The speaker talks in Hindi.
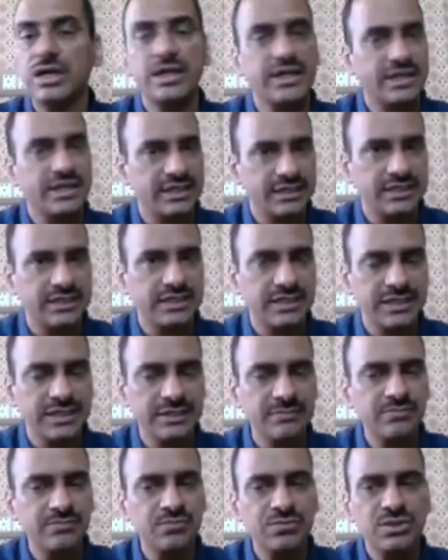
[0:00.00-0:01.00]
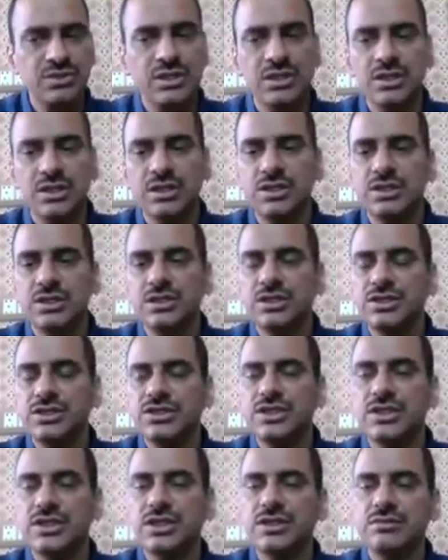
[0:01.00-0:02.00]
कहते हैं ये